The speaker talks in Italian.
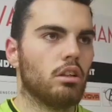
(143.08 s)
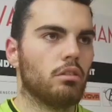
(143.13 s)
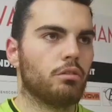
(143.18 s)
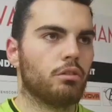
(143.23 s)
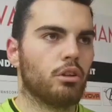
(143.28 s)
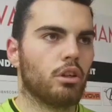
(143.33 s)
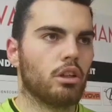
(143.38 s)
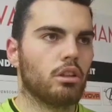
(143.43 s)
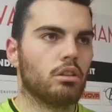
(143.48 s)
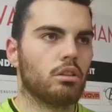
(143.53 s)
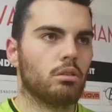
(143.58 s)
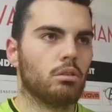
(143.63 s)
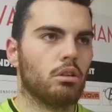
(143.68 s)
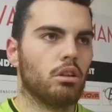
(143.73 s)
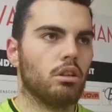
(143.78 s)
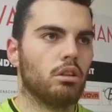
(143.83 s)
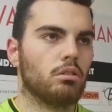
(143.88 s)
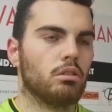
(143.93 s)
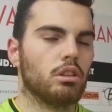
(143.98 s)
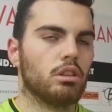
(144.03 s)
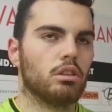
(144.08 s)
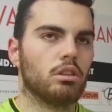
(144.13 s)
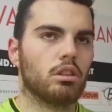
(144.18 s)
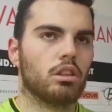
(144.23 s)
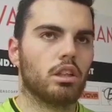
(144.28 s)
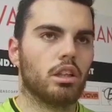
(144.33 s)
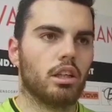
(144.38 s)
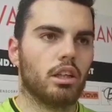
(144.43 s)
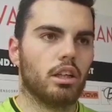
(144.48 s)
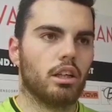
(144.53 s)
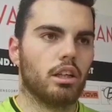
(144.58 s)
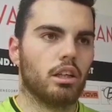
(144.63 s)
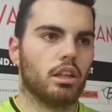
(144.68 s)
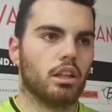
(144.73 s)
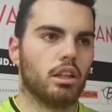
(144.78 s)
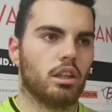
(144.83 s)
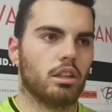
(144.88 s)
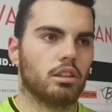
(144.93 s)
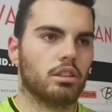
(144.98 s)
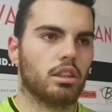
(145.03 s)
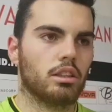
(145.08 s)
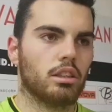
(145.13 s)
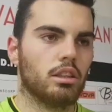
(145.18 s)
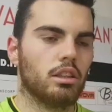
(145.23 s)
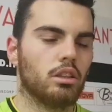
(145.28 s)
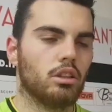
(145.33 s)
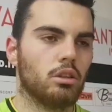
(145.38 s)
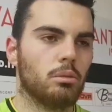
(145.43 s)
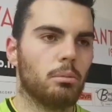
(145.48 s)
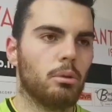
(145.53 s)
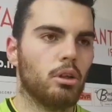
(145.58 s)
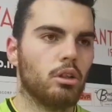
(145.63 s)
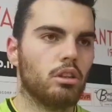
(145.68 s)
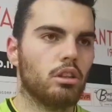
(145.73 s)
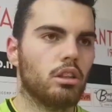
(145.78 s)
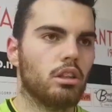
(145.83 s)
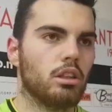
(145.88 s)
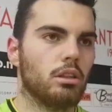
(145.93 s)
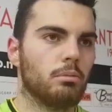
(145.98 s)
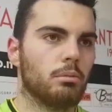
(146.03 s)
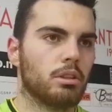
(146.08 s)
il Fiorenzuolo, visto che ha, ah, sta tenendo botta,